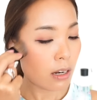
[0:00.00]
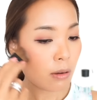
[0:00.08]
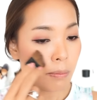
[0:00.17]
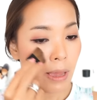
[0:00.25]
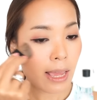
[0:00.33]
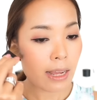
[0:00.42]
แล้
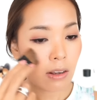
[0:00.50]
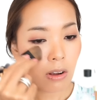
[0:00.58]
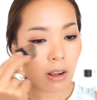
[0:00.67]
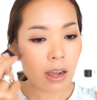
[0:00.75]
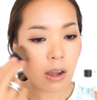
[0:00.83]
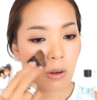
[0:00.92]
วแปรงข
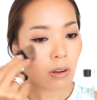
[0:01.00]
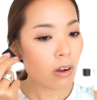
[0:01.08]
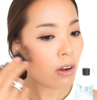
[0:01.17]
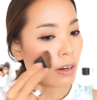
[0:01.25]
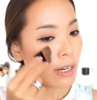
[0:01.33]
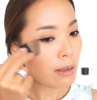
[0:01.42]
องเขา
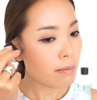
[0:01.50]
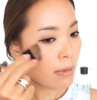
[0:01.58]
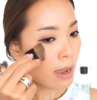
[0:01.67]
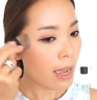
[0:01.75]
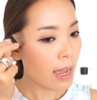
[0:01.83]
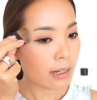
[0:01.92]
ก็นิ่ม
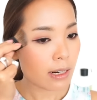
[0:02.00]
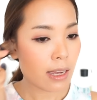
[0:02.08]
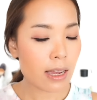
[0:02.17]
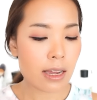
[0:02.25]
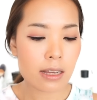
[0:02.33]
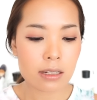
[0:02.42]
มาก
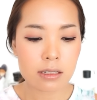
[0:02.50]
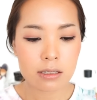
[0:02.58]
นะคะ